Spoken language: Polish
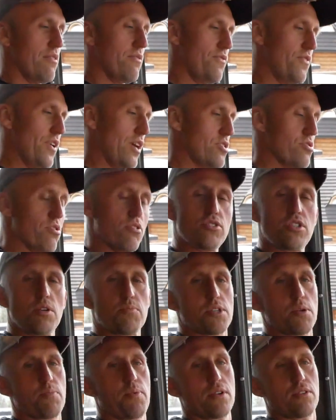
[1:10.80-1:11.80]
w
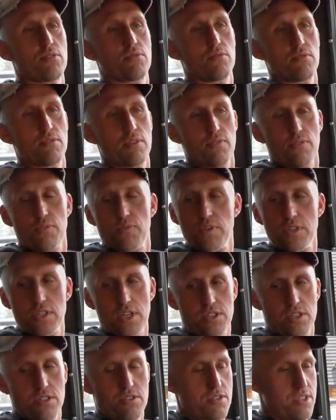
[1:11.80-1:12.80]
większości przypadków i
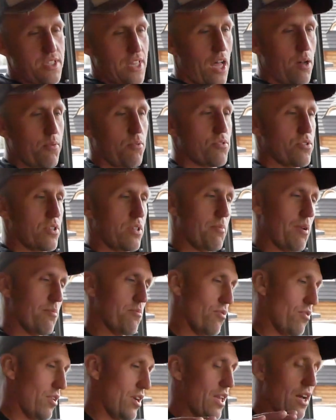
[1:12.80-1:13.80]
rzeczy zostało, czyli
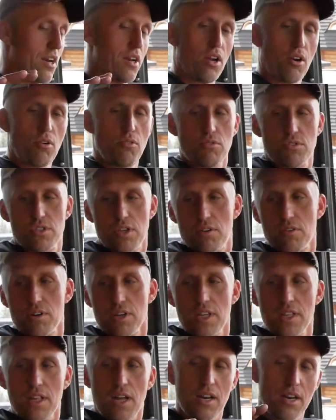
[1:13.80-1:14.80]
mamy oryginalne klucze,
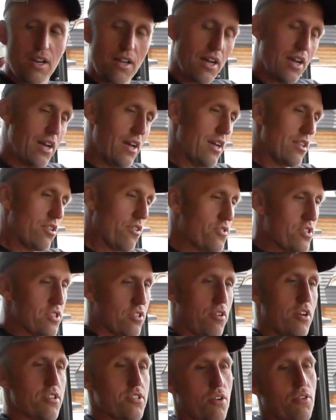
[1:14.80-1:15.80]
oryginalne, no
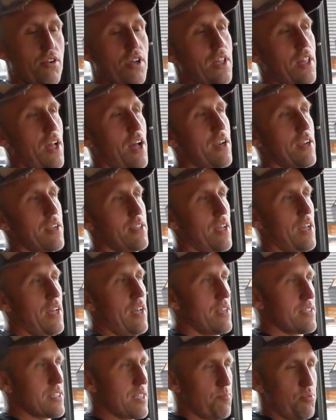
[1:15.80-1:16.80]
wszystko jest oryginalne.
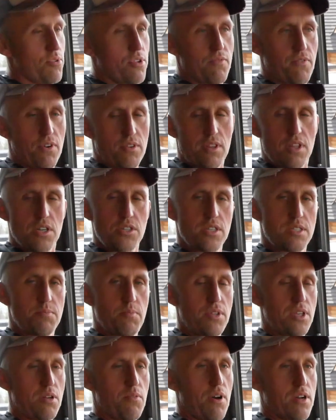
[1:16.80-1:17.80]
Zabudowa o tyle się
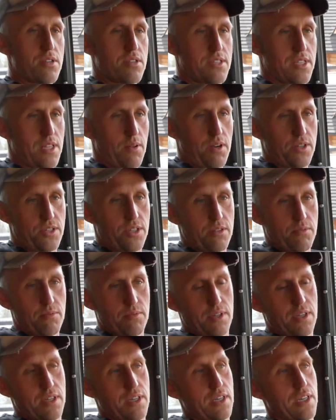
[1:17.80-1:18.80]
zmieniła, że stała
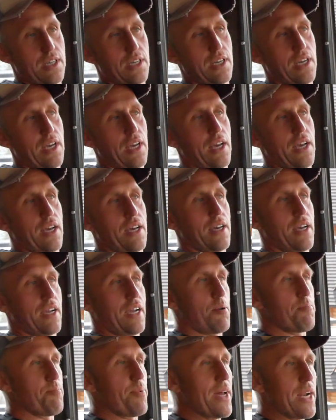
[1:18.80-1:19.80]
się e, e,
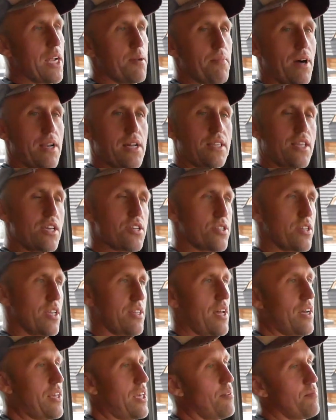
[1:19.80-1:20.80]
kamperem, ale też
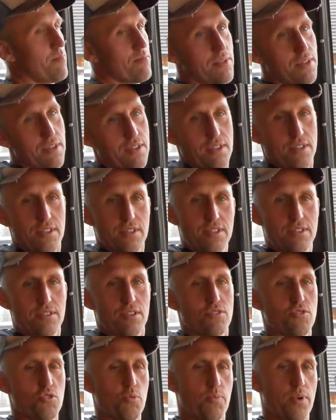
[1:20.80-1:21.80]
nie takim
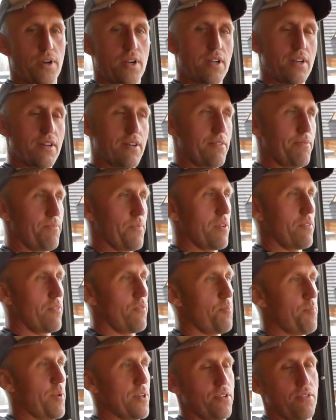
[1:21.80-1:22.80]
z super
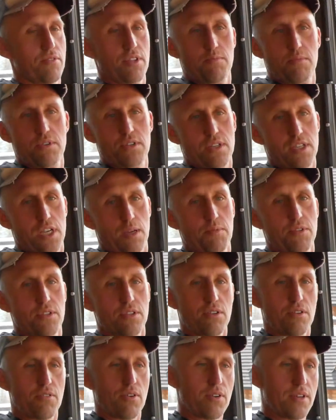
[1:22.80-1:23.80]
wypasionymi rzeczami,
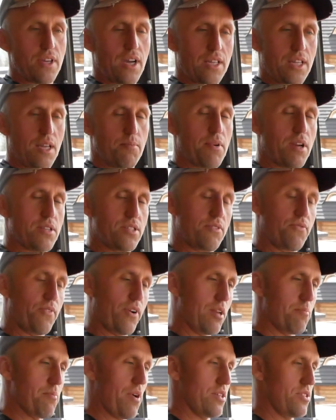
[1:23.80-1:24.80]
tylko jak najbardziej w
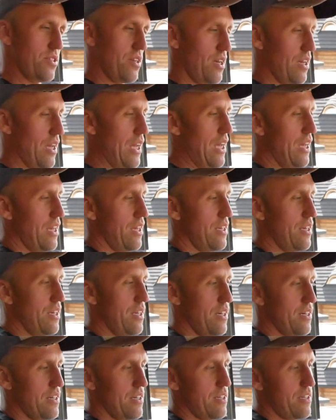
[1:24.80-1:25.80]
klimacie
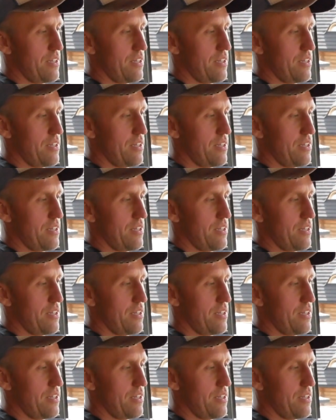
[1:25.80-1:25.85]
i